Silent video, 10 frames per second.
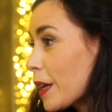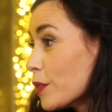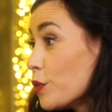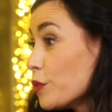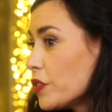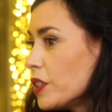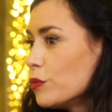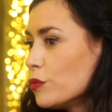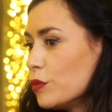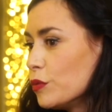de vie
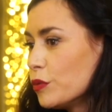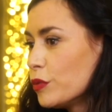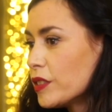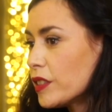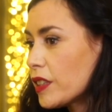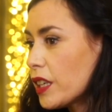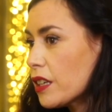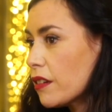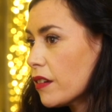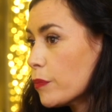où, ils étaient
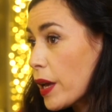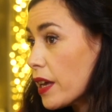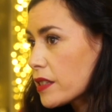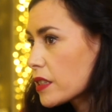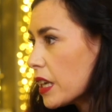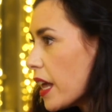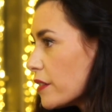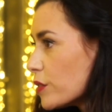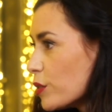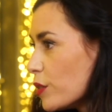euh, bah,
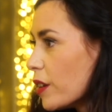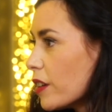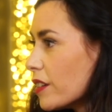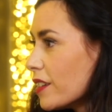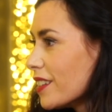esclaves de leur,